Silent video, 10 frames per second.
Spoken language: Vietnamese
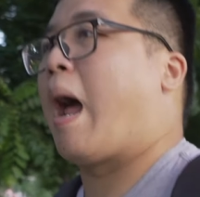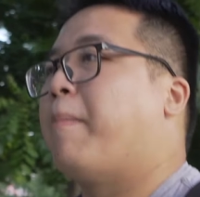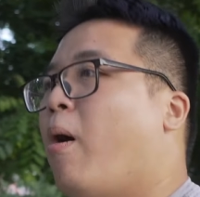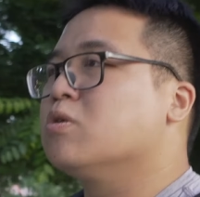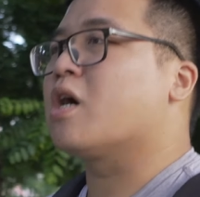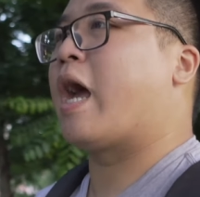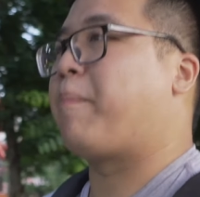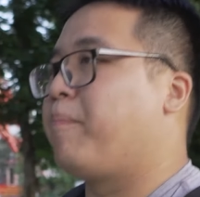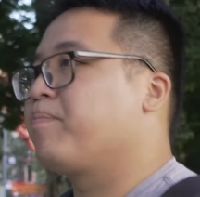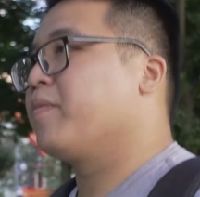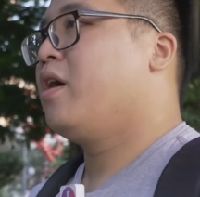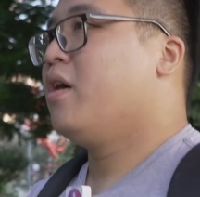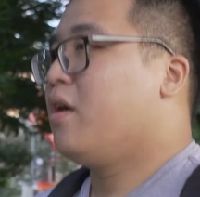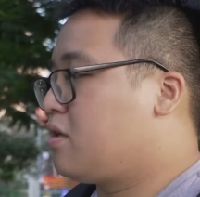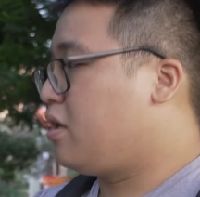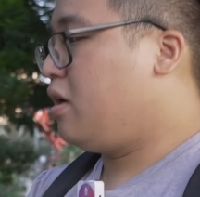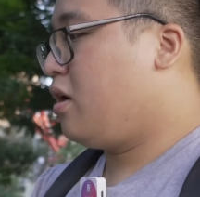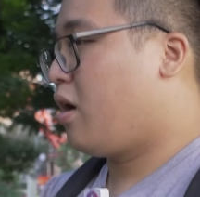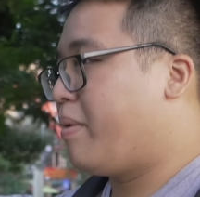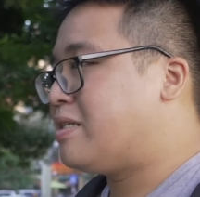ám hồng rất là đẹp.
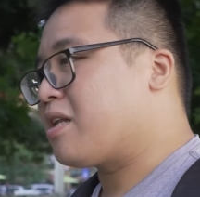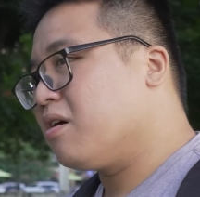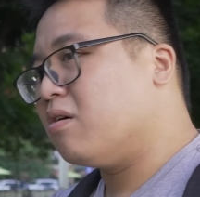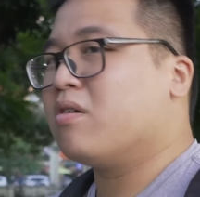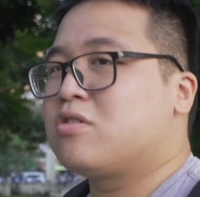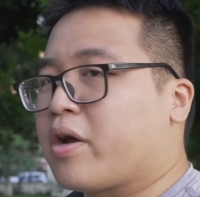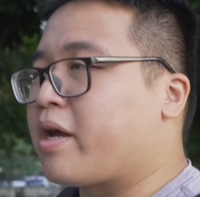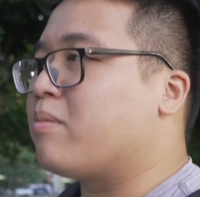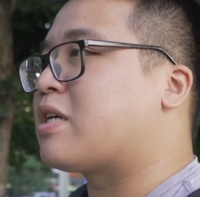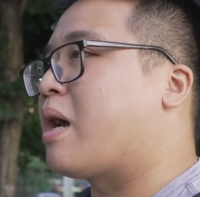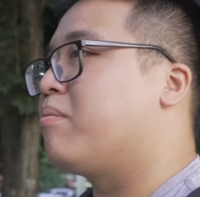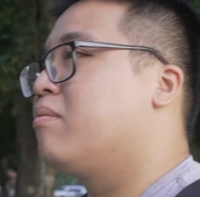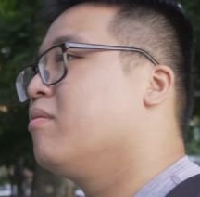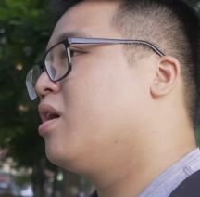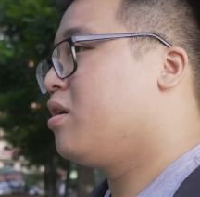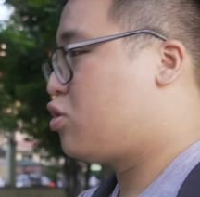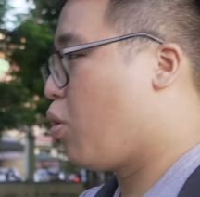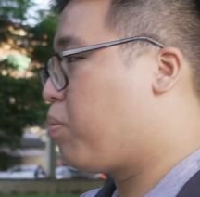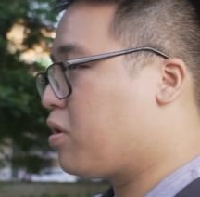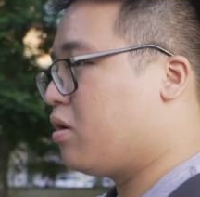thì mình sẽ thử cho anh em xem,
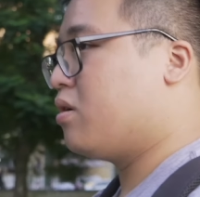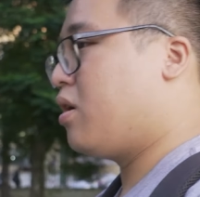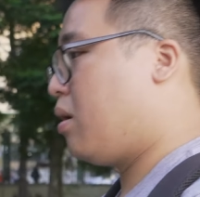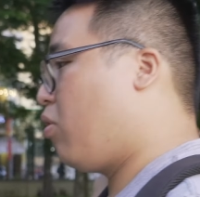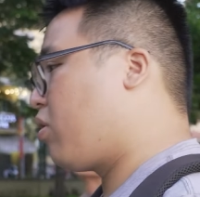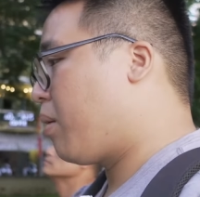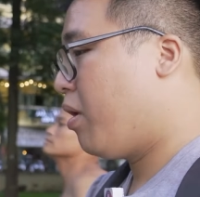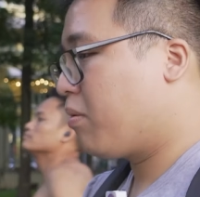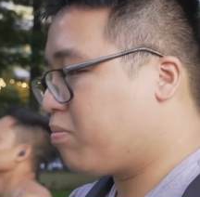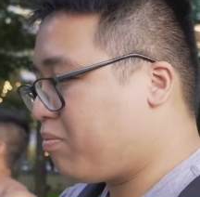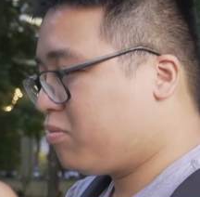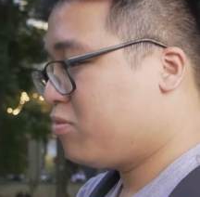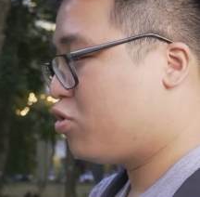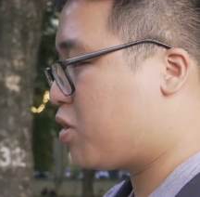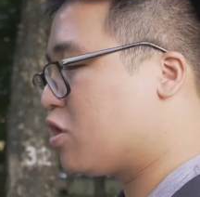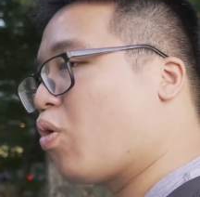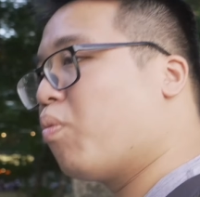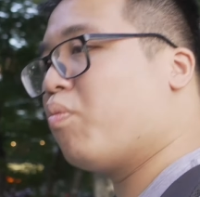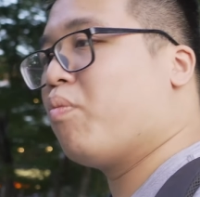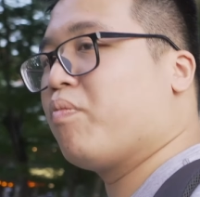chụp thử một cái bức chụp chân dung.
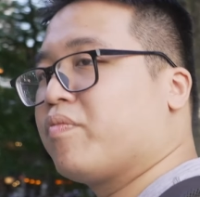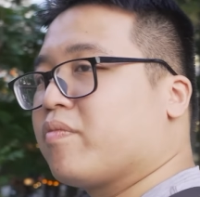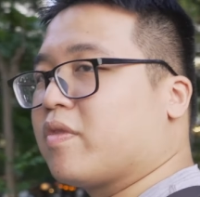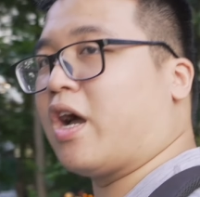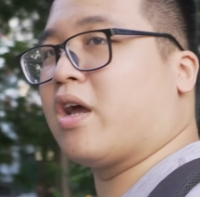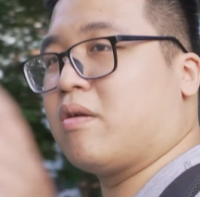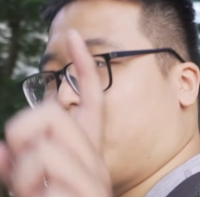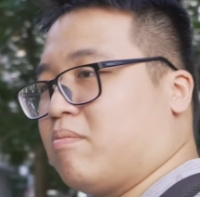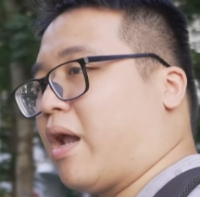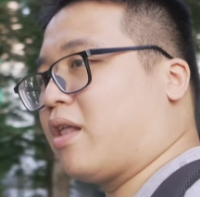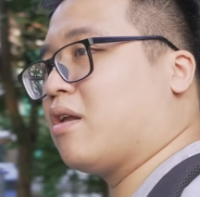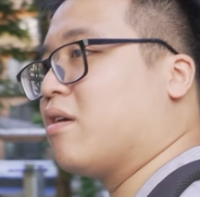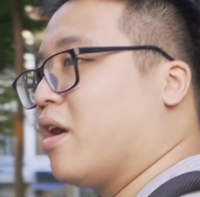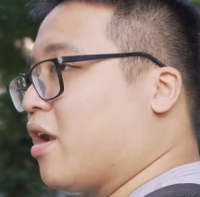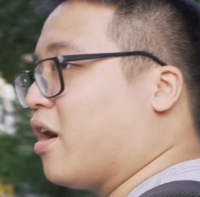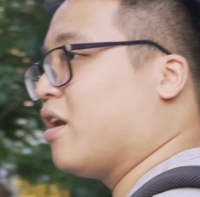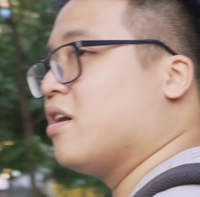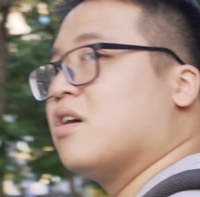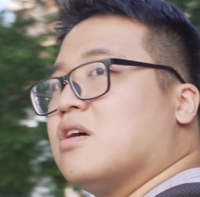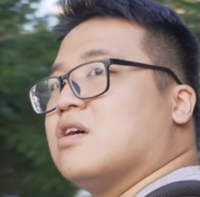Đây, bạn Tân đứng yên đấy,
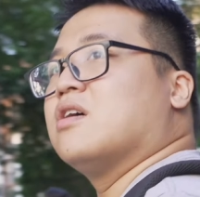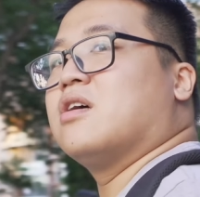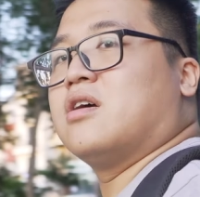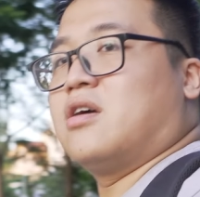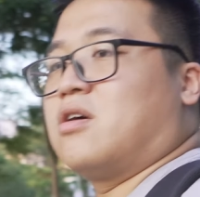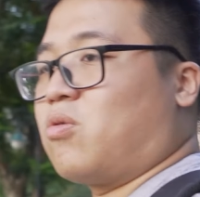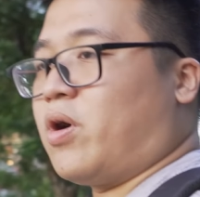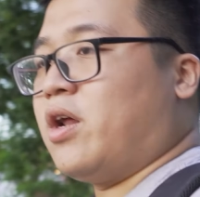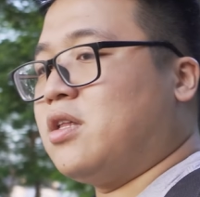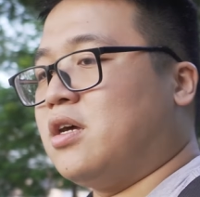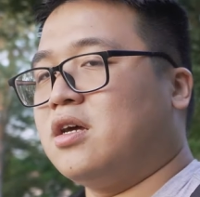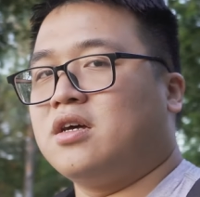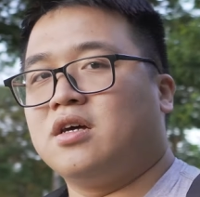quay đây tí